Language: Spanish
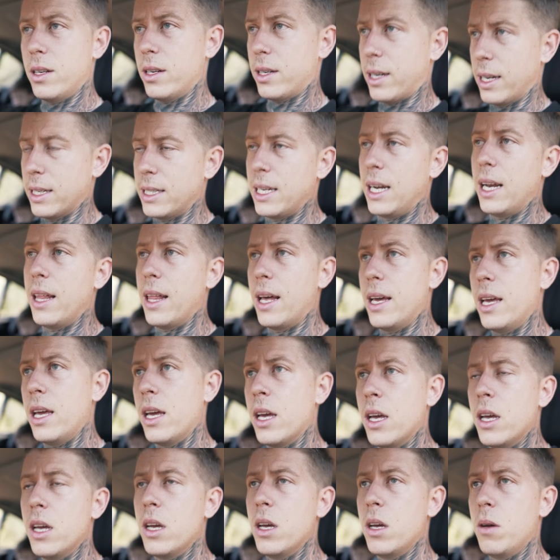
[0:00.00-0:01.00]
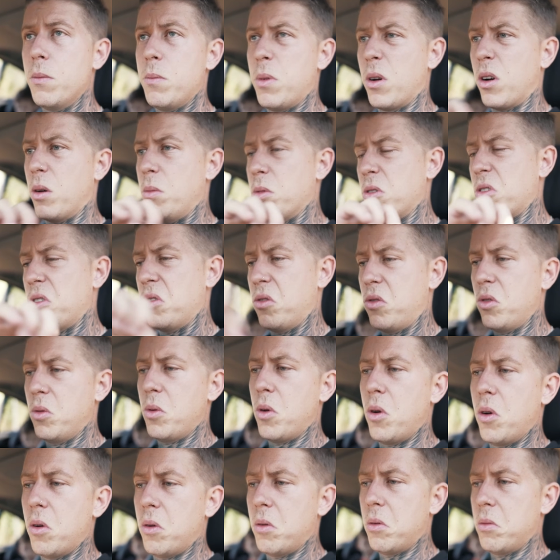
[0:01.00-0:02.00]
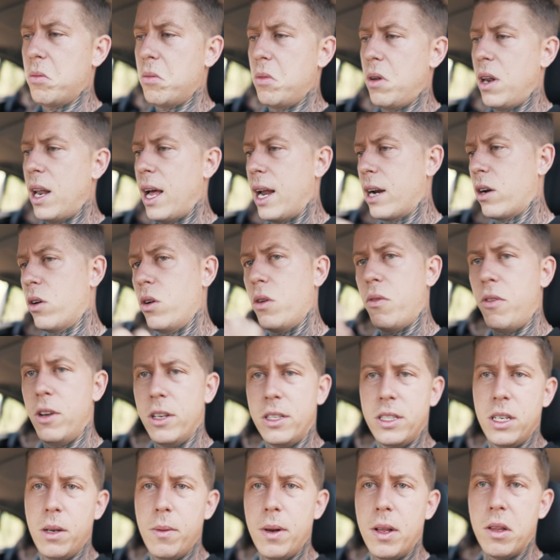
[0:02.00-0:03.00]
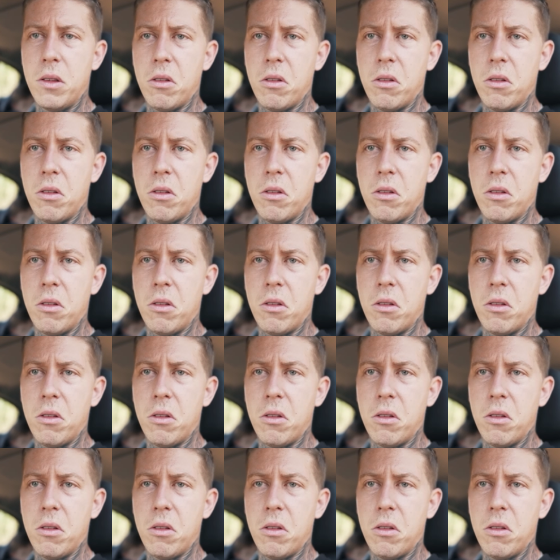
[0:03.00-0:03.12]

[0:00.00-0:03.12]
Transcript: que sale de ahí. Pero como son tubos largos y flexibles,